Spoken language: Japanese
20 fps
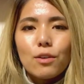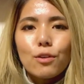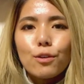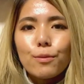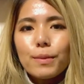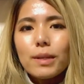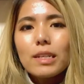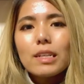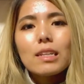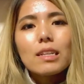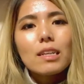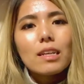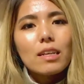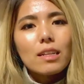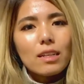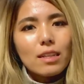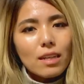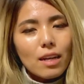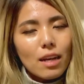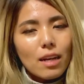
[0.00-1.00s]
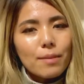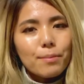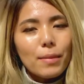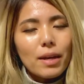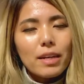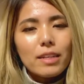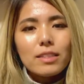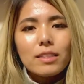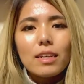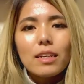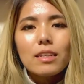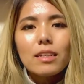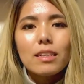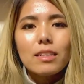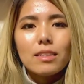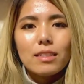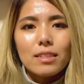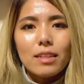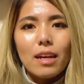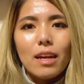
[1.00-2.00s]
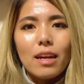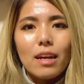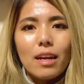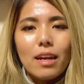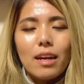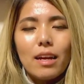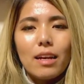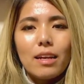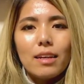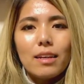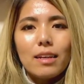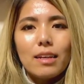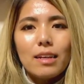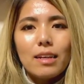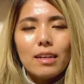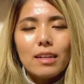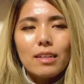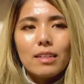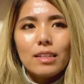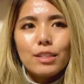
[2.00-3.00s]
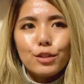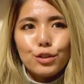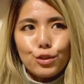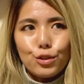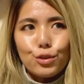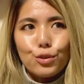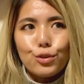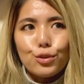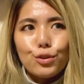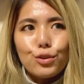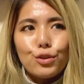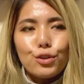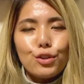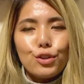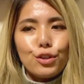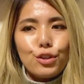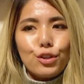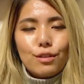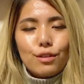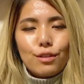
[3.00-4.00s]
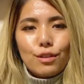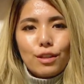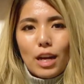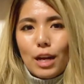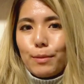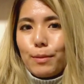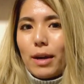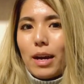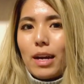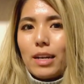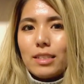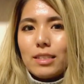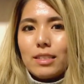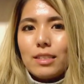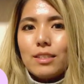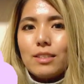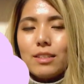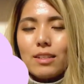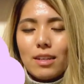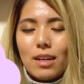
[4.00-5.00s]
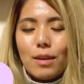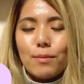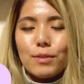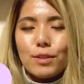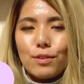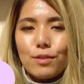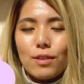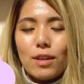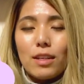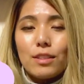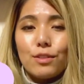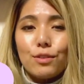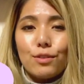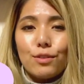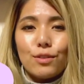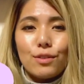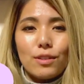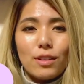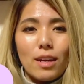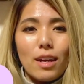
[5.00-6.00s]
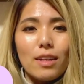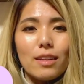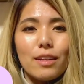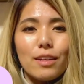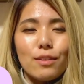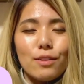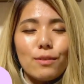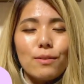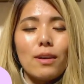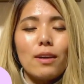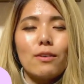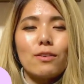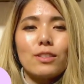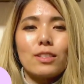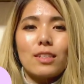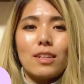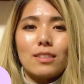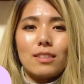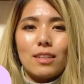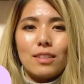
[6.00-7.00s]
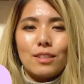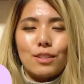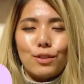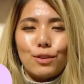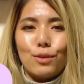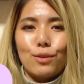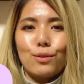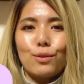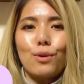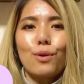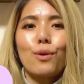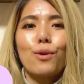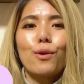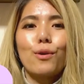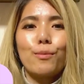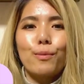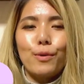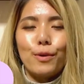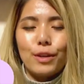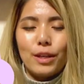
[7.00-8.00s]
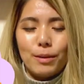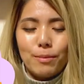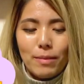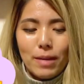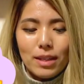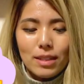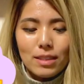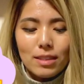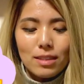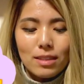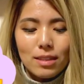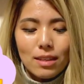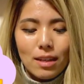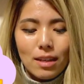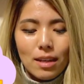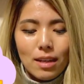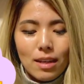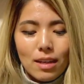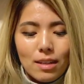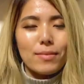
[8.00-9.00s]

コミュニティやまあ SNS で、えー、いつライブ配信するかもそのラジオをするかっていうのはお知らせしようと思います。